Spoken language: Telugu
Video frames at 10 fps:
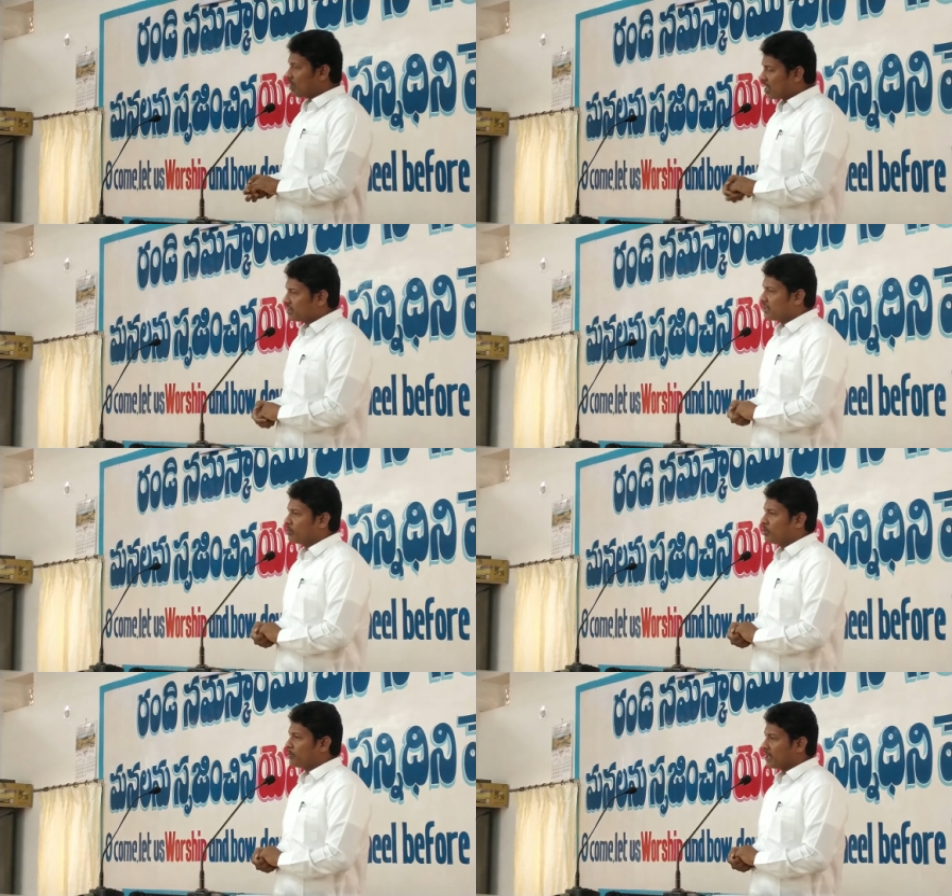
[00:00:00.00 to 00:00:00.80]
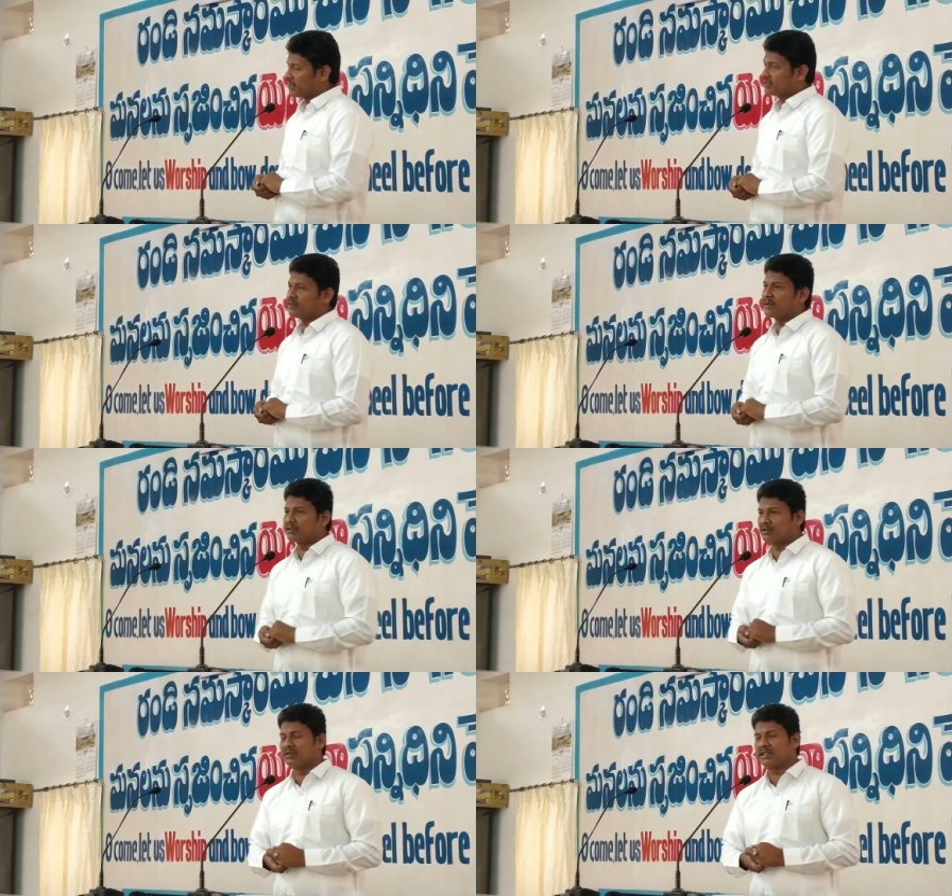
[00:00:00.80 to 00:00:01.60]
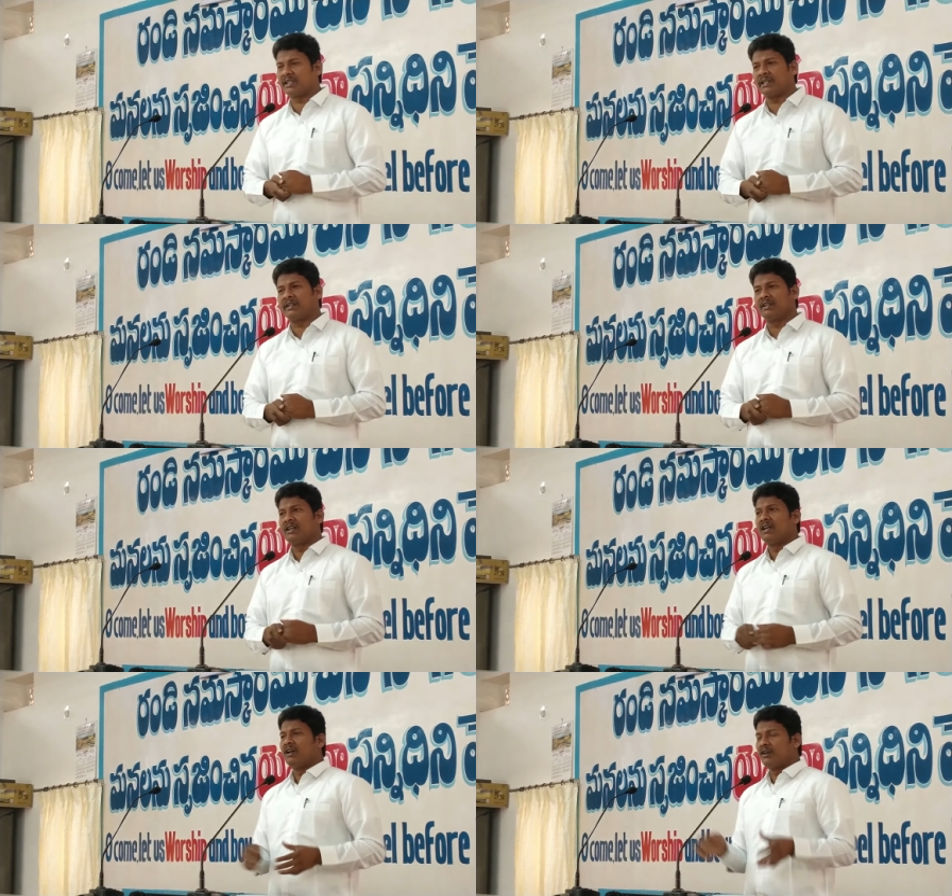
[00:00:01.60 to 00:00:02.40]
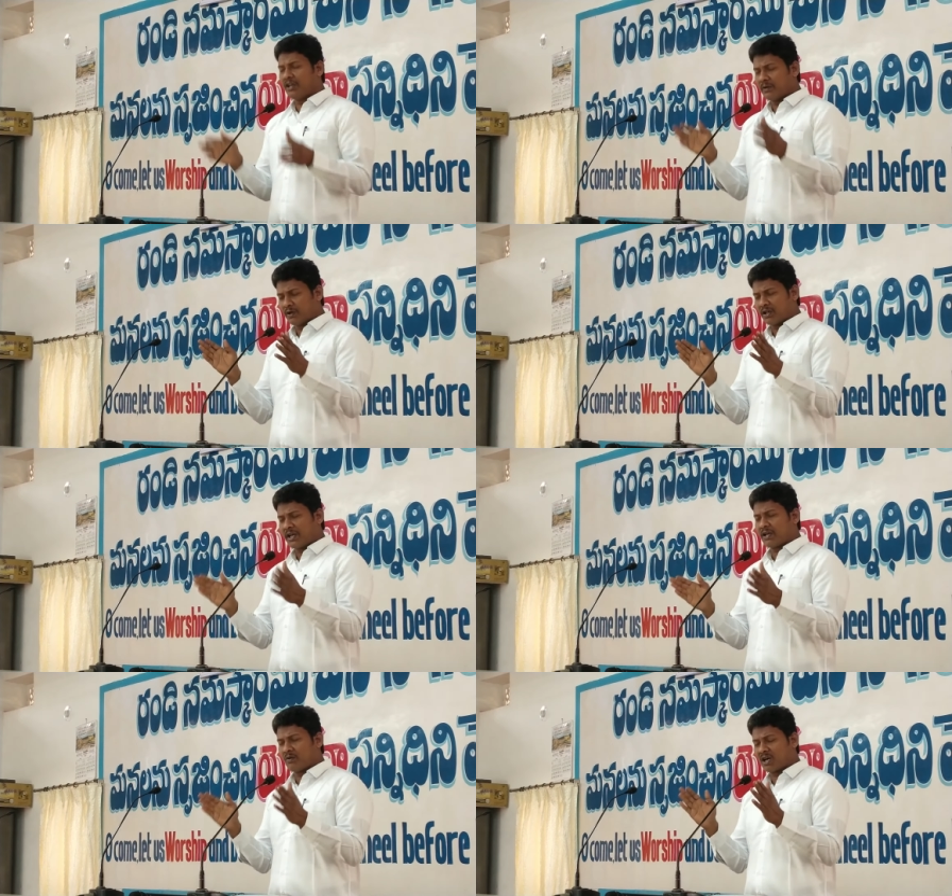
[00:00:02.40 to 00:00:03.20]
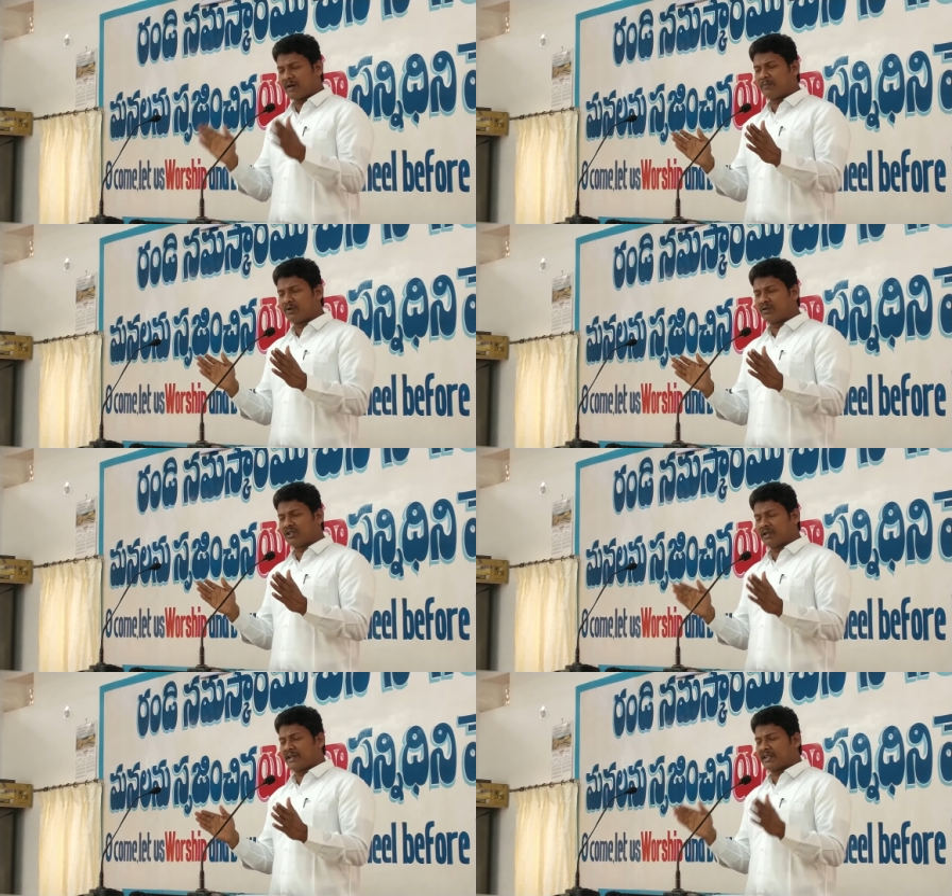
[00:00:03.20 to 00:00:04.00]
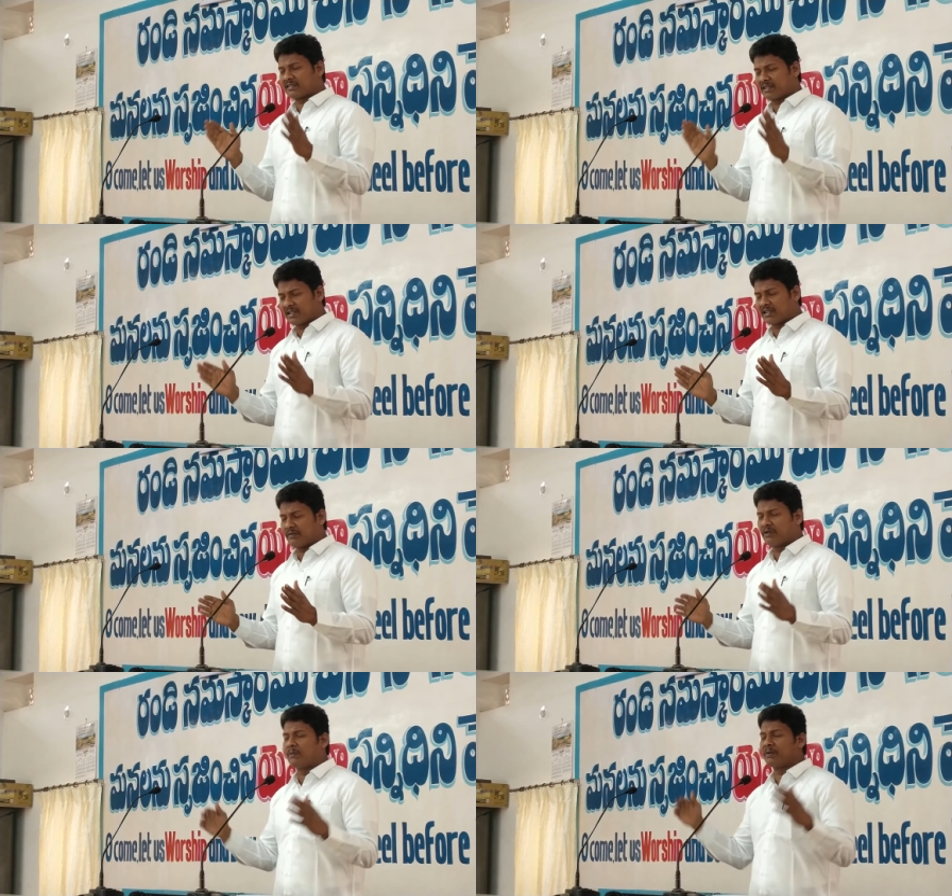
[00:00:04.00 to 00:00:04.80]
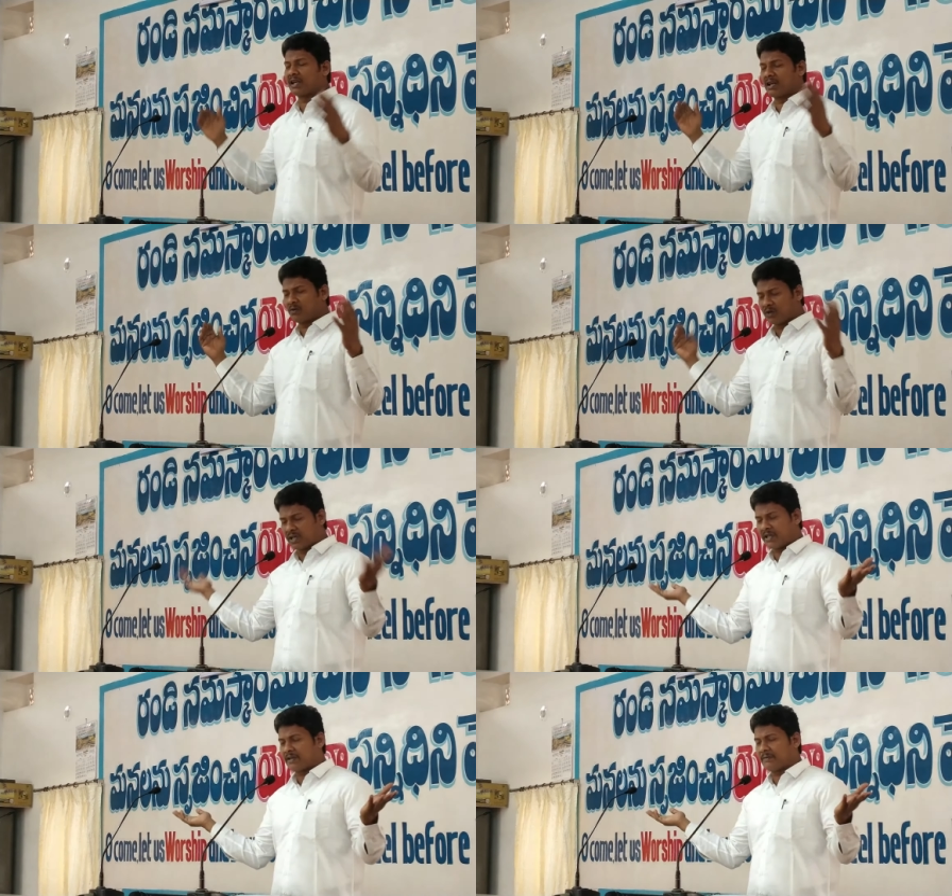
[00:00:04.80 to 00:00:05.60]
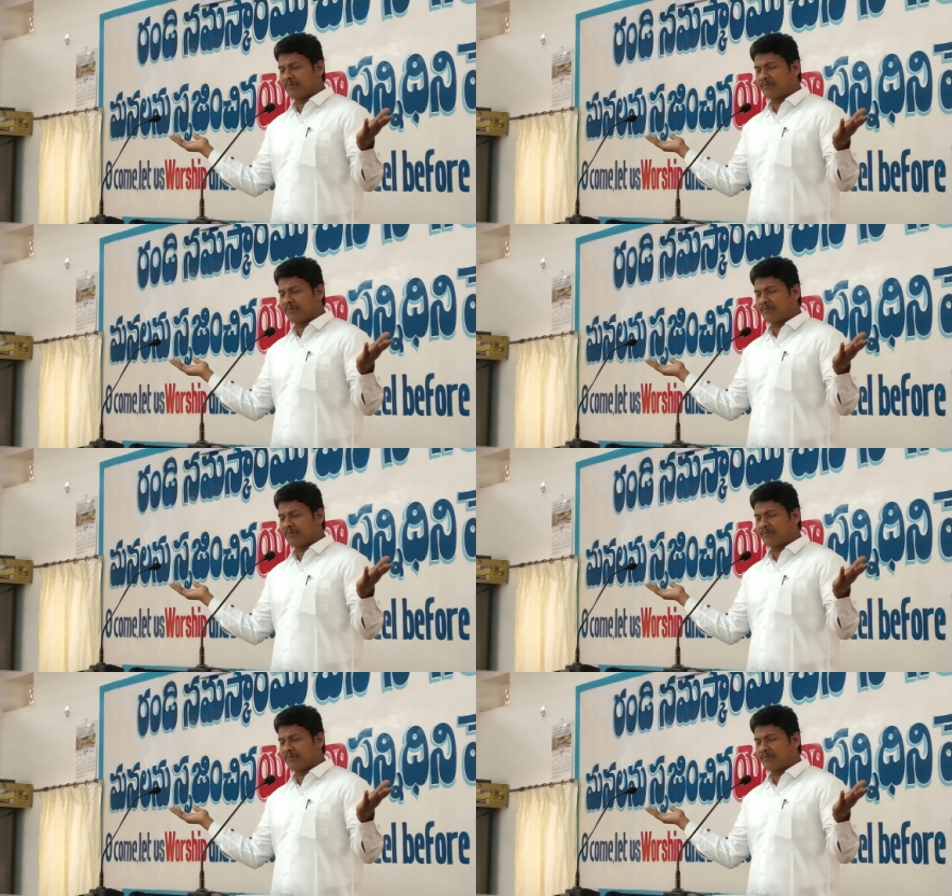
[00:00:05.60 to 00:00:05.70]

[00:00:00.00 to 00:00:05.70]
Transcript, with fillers: వాక్యము ప్రకటించబడుతూ ఉంటే నీవు నేను ఒకప్పుడు దేవుని యొక్క సంధికి వెలుపలుగా ఉండి